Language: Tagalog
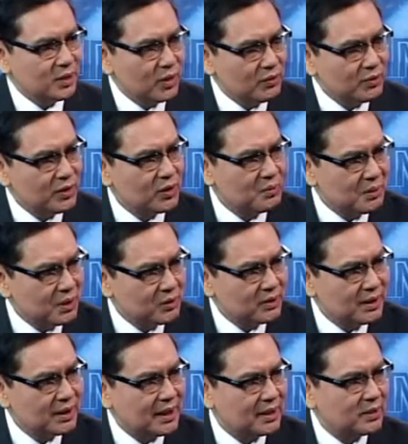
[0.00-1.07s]
governor
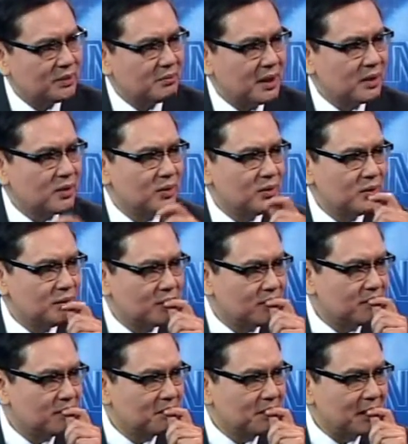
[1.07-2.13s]
magundadato bago
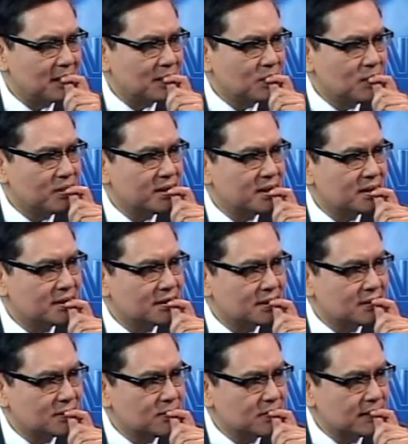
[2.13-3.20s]
makakuha ng
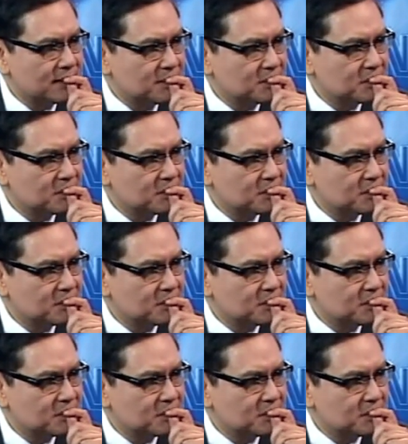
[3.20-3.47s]
katarungan?